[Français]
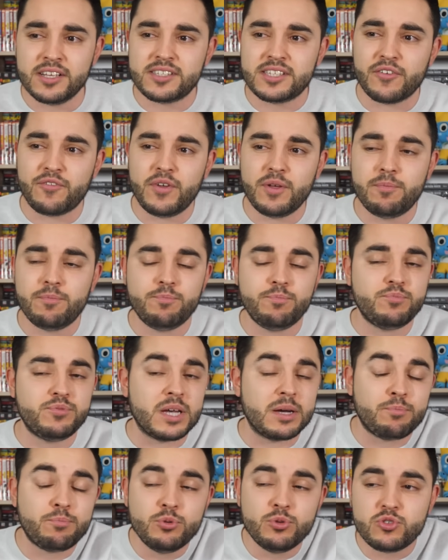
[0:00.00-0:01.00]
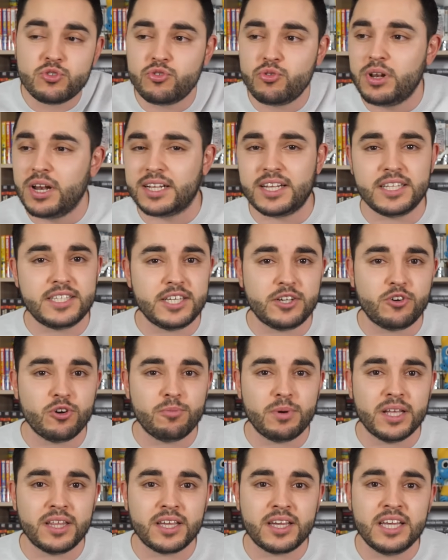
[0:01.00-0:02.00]
ça fait, ça bouscule Atlético
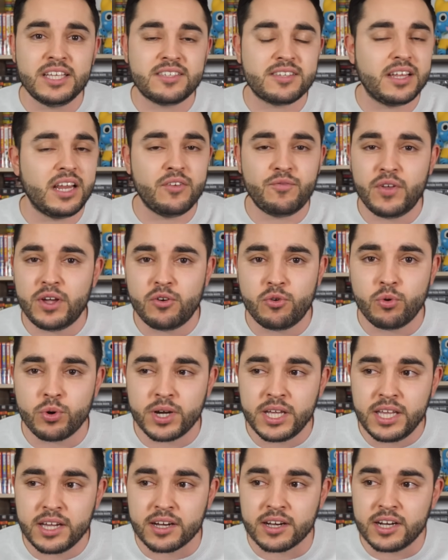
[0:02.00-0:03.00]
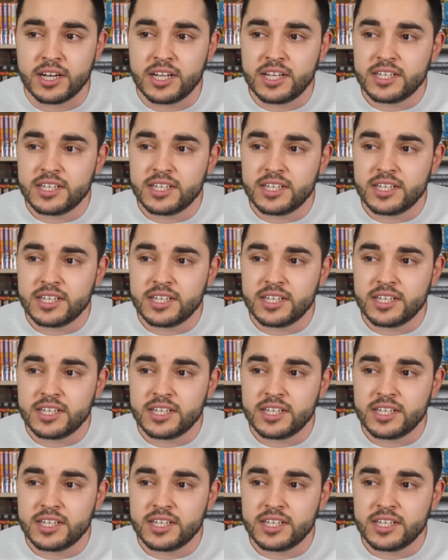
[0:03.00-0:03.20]
Madrid, ça les fait courir.